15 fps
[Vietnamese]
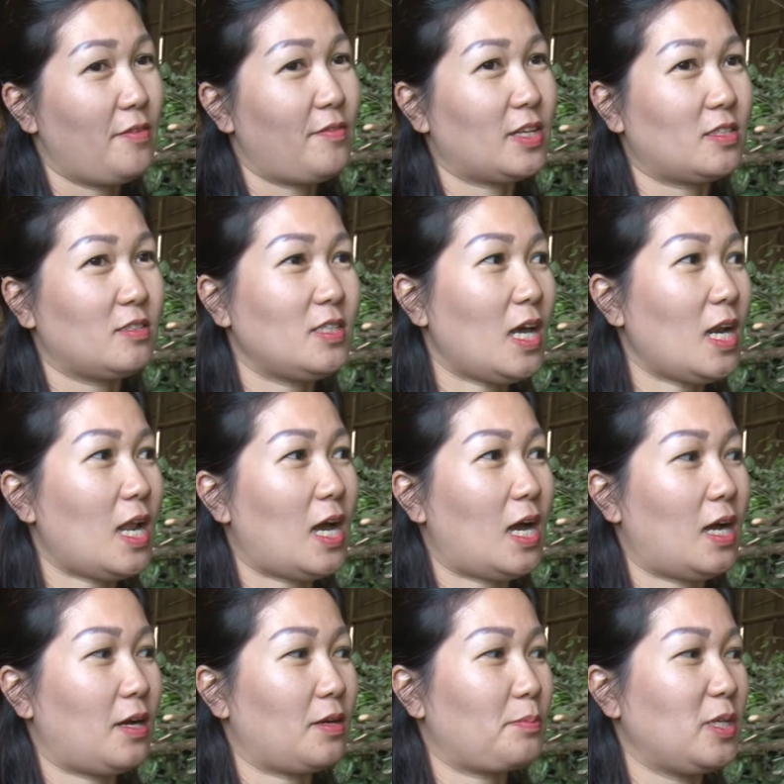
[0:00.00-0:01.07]
Và thứ nhất
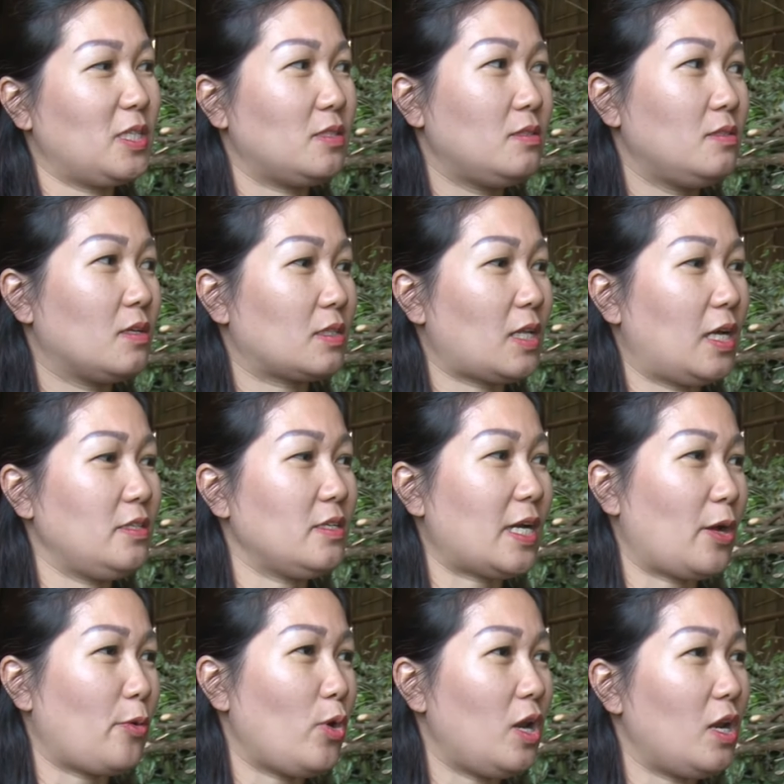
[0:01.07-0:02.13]
là mình được thấy những
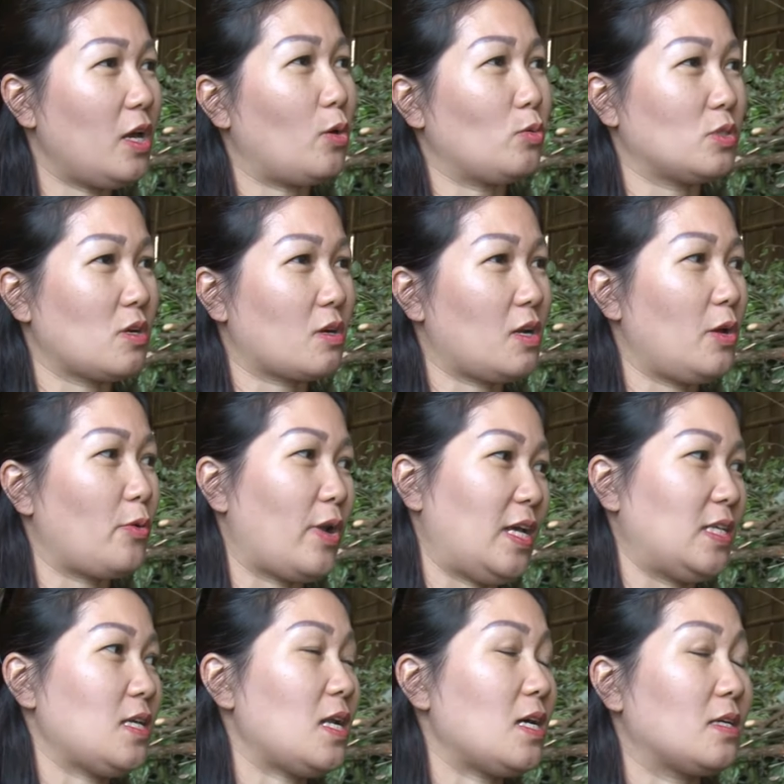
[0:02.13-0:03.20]
cái nguyên liệu dược liệu
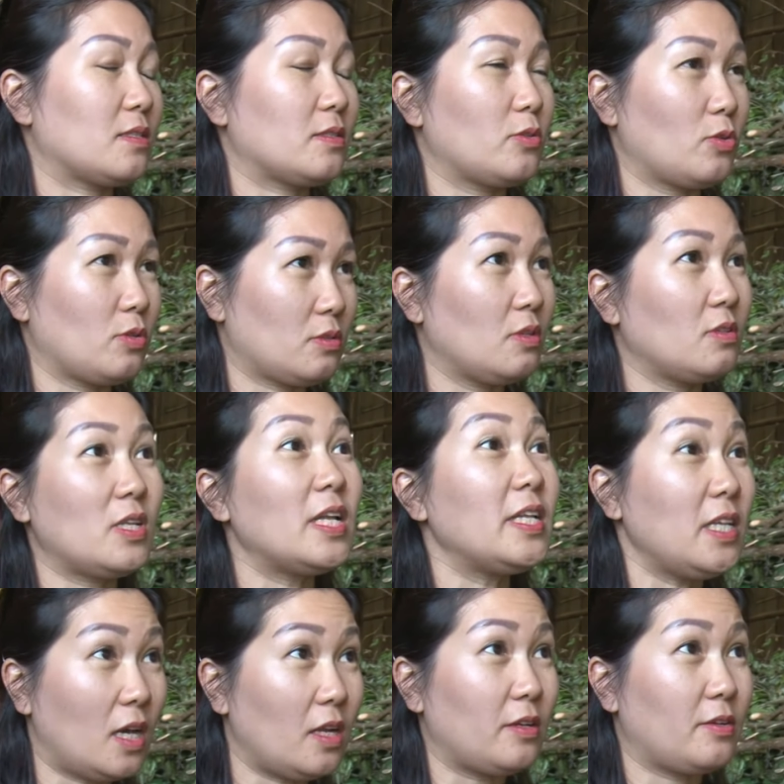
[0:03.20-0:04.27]
này rất là từ
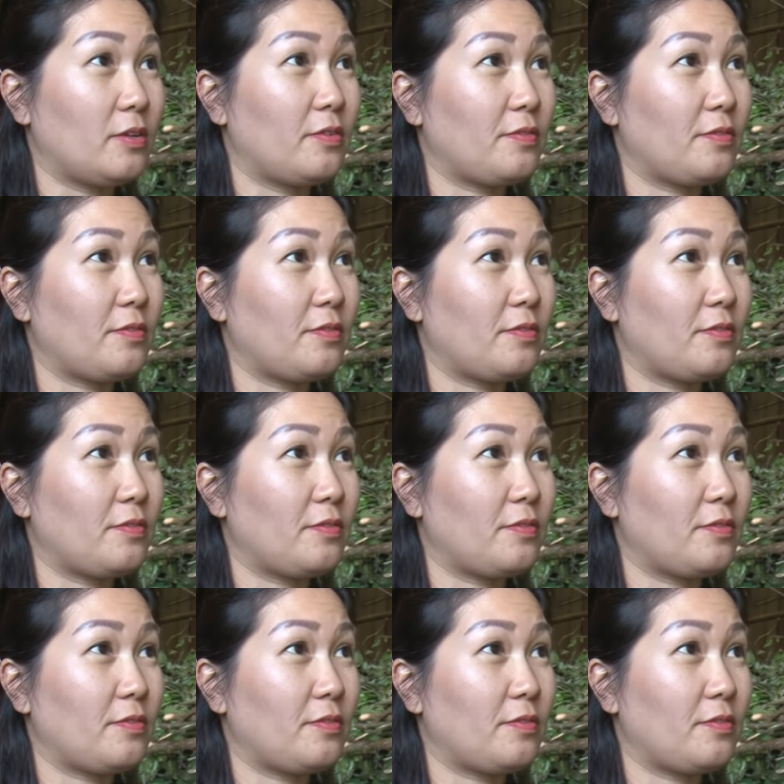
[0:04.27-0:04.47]
thiên nhiên,